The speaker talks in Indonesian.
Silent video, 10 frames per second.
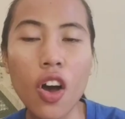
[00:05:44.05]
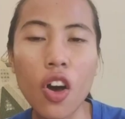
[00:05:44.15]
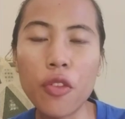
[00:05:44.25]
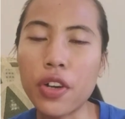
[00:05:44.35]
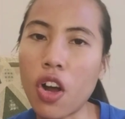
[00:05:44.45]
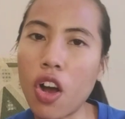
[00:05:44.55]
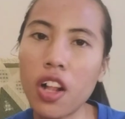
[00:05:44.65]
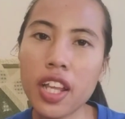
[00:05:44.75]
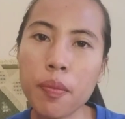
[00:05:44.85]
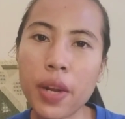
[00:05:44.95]

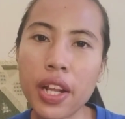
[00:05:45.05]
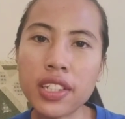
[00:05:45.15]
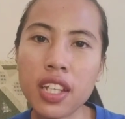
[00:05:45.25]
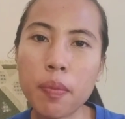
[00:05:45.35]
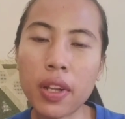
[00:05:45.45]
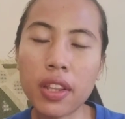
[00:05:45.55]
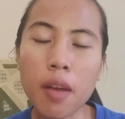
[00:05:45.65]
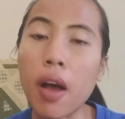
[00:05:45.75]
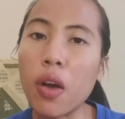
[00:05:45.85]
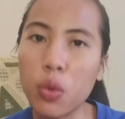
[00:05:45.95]
Overall, impresi
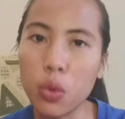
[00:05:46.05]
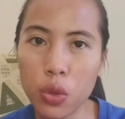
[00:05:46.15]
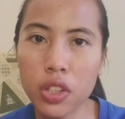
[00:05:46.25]
pertamaku